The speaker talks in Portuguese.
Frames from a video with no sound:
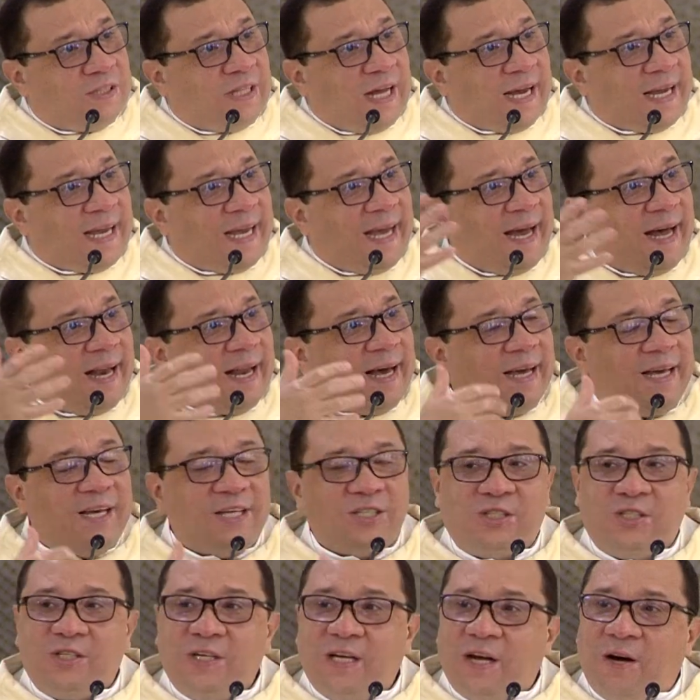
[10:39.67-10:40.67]
daquela
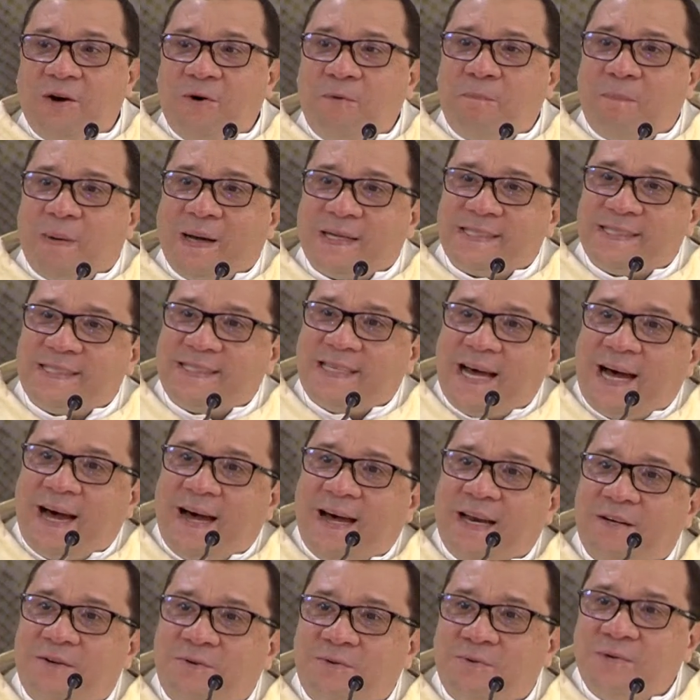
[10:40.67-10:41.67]
região
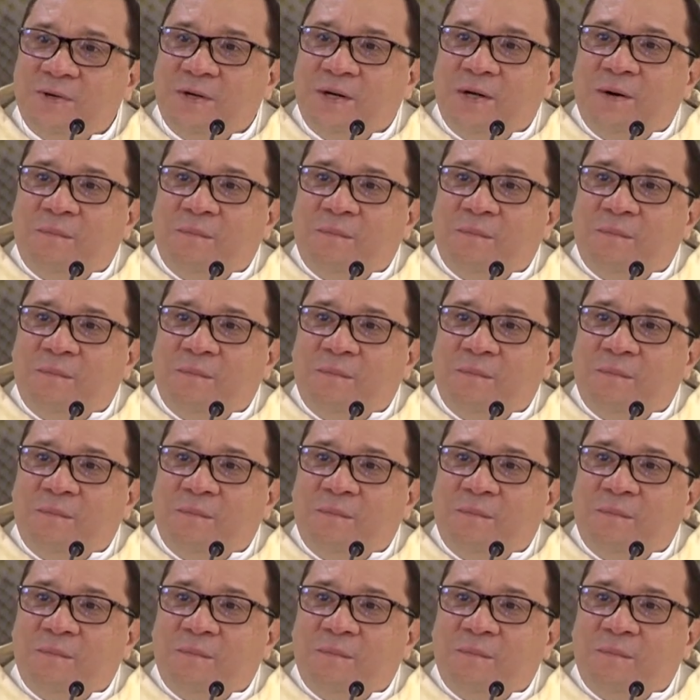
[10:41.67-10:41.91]
passaram